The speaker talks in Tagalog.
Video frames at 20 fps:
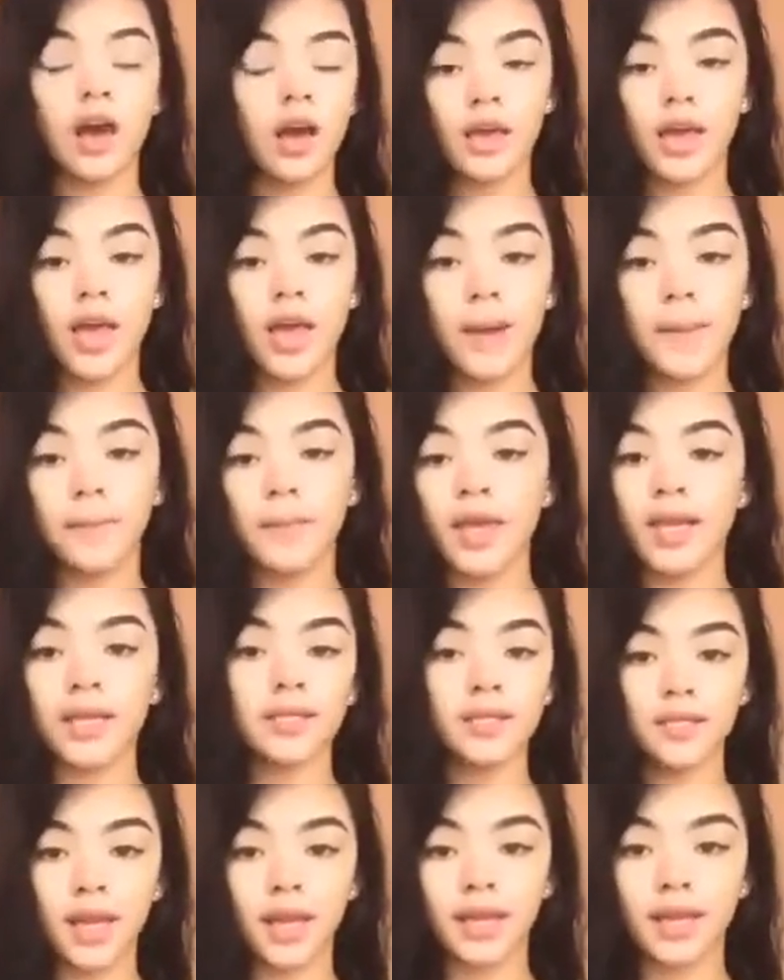I
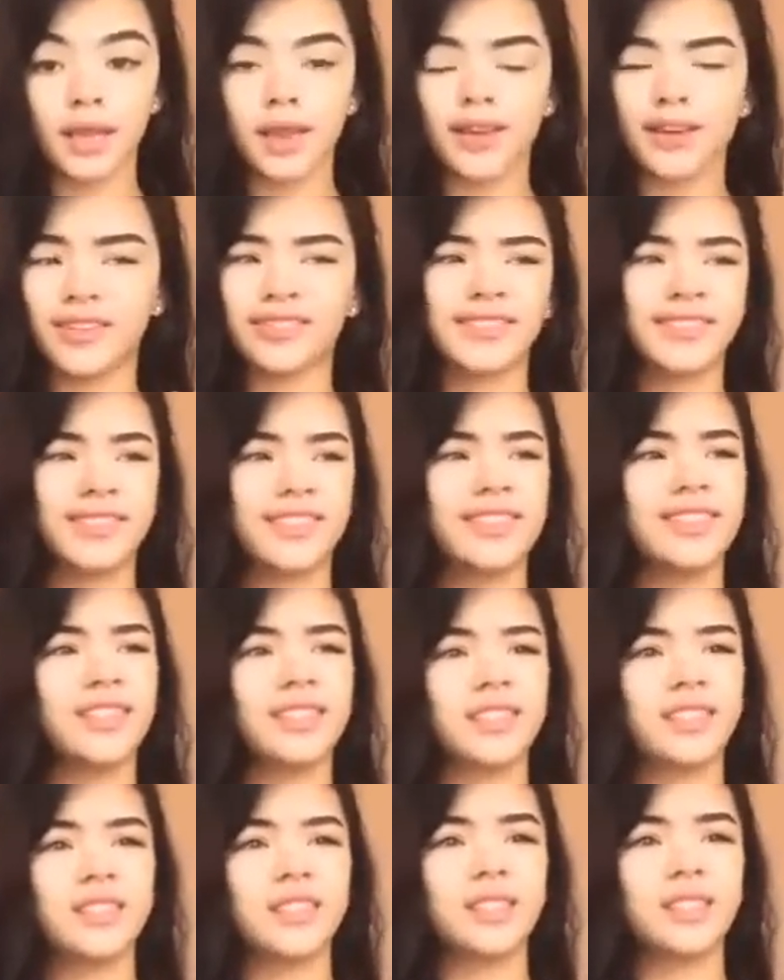am exactly
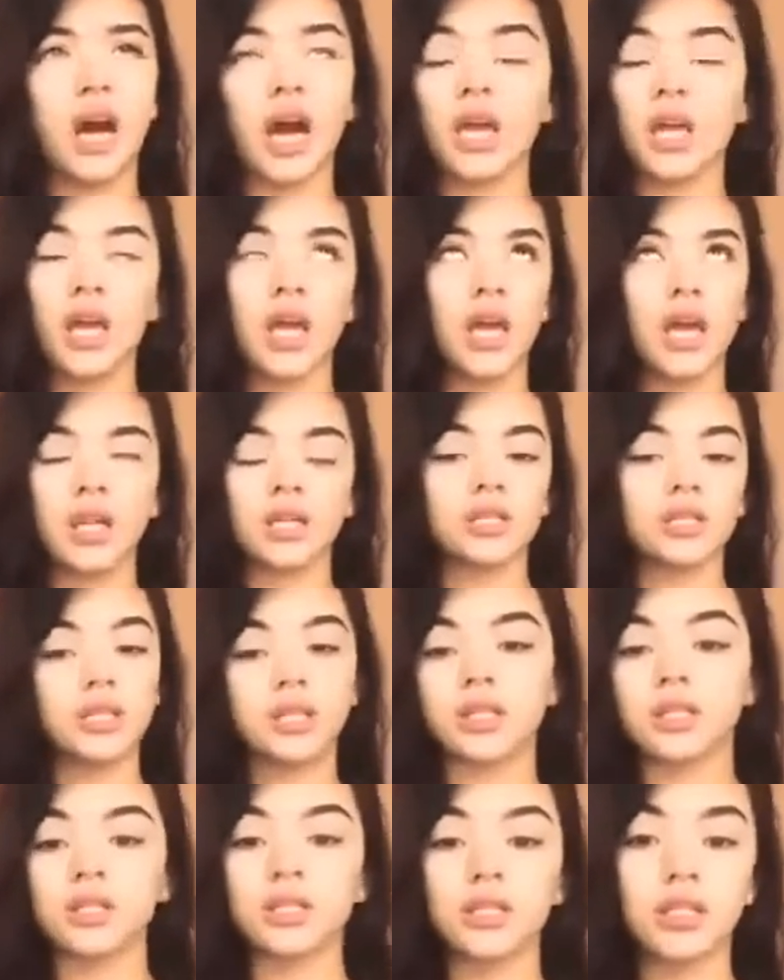13. I hate
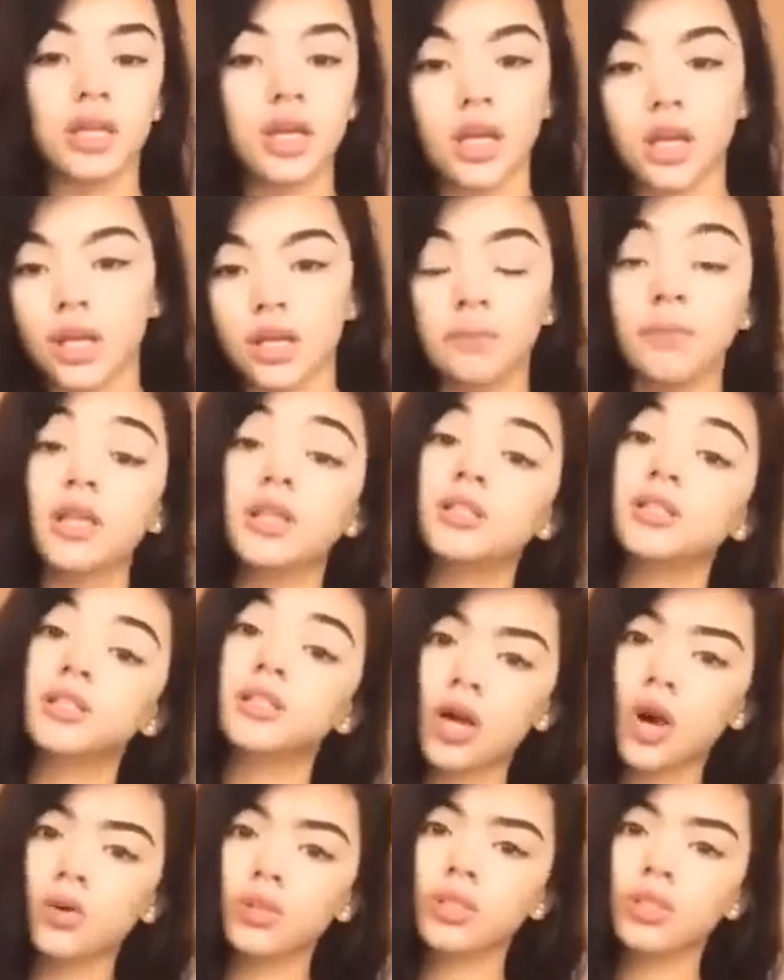existing.
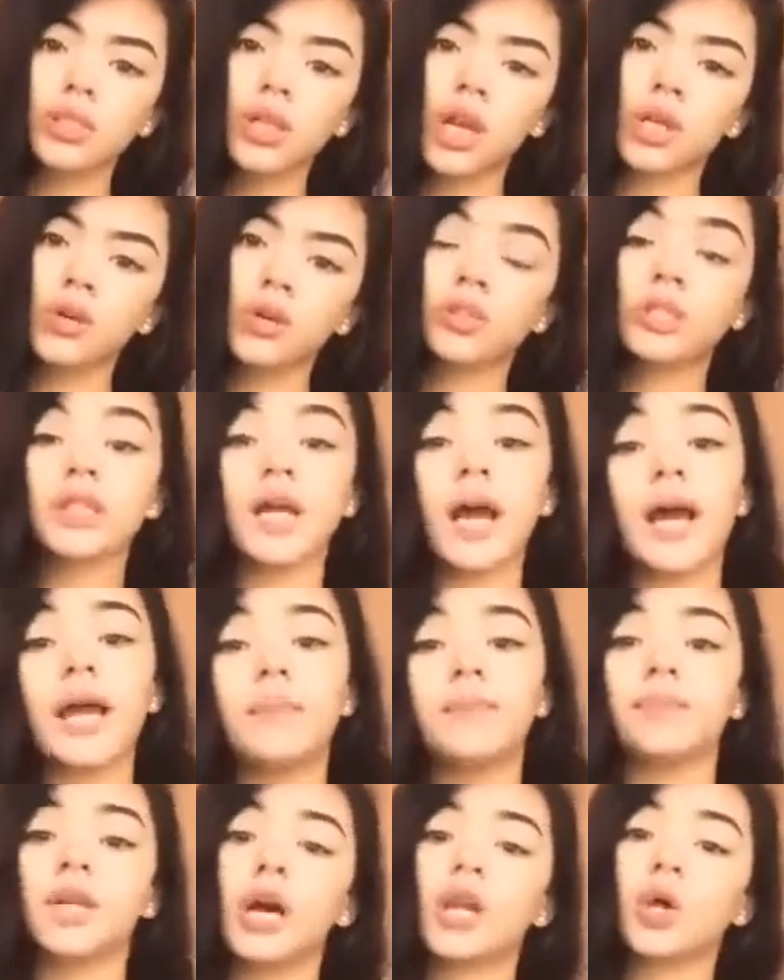Please don't
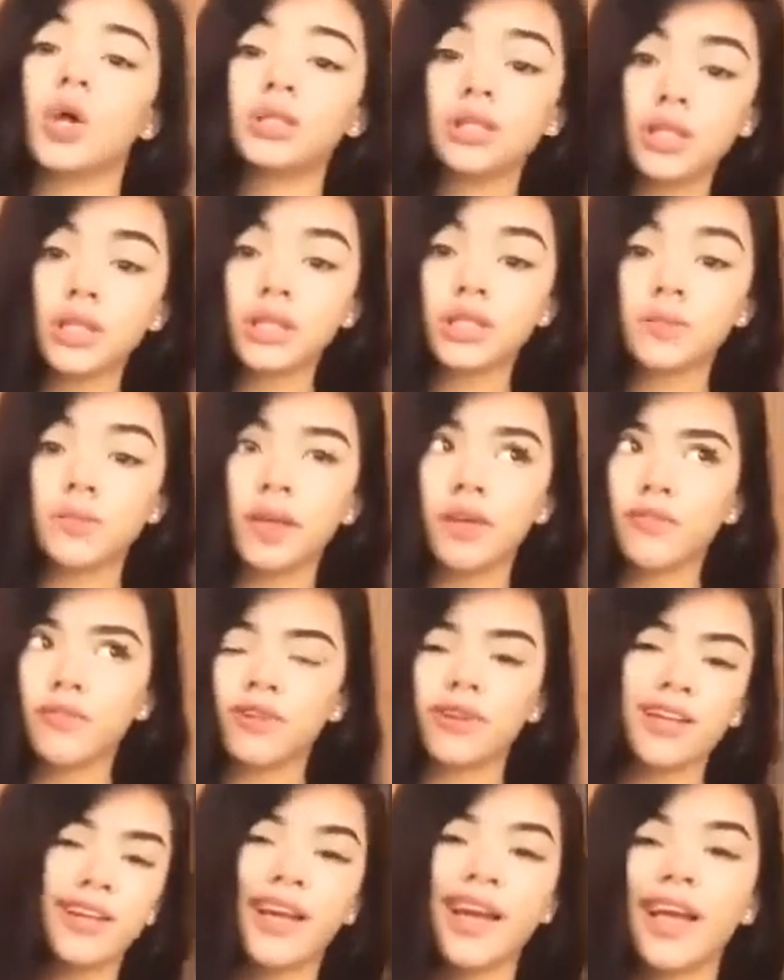stereotype. Not all teens
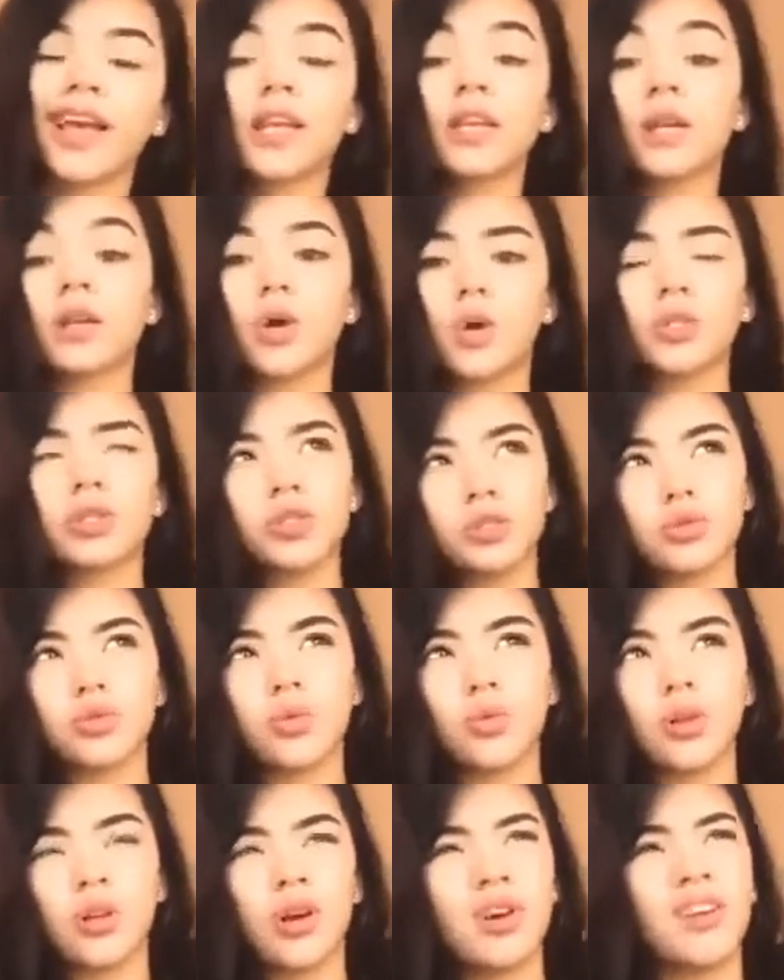play Fortnite, go to
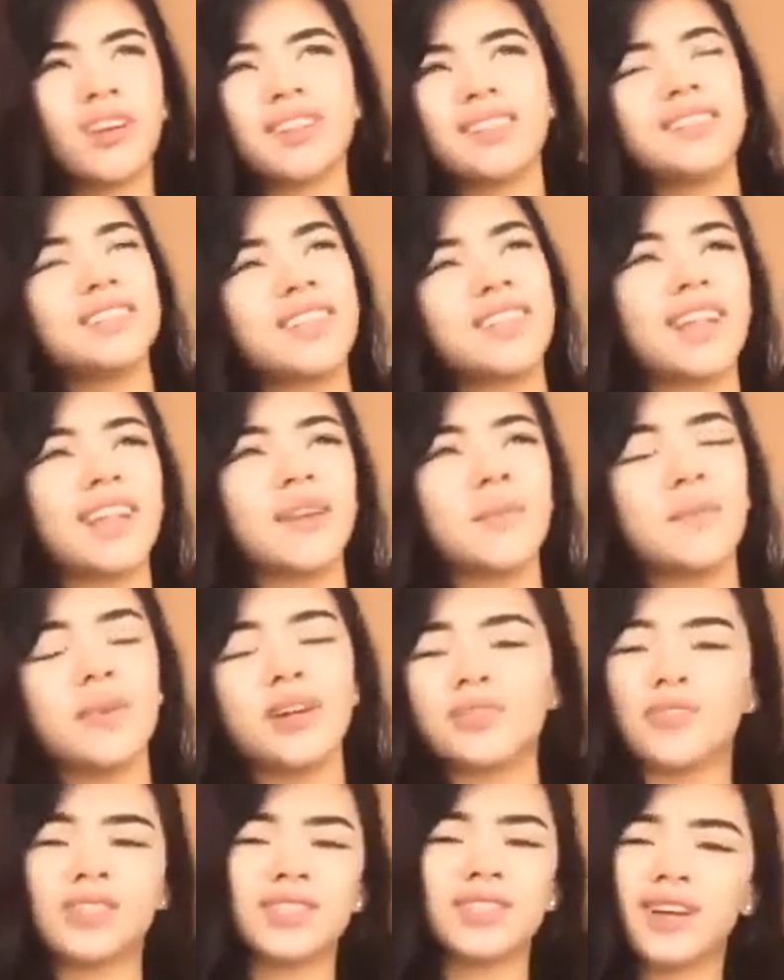school on a
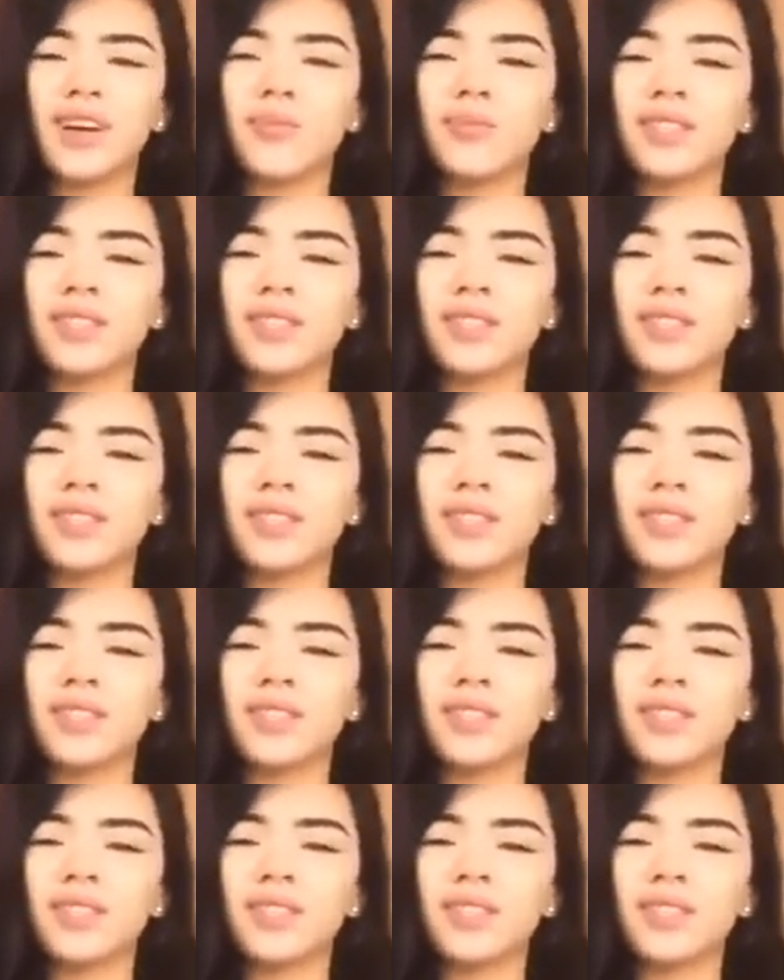daily, but for